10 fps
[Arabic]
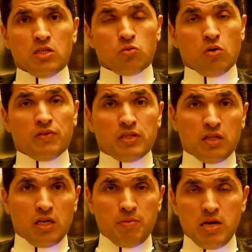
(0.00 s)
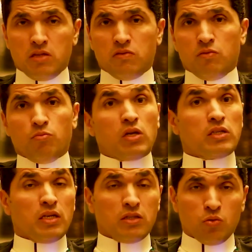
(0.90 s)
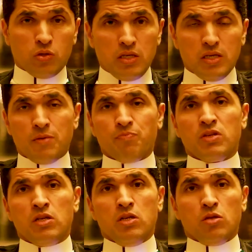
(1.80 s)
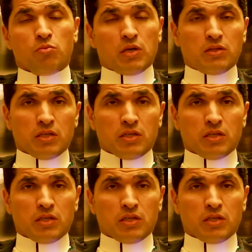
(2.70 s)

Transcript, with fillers: سواء في التدريبات في مباراة حتى الوديه مباراة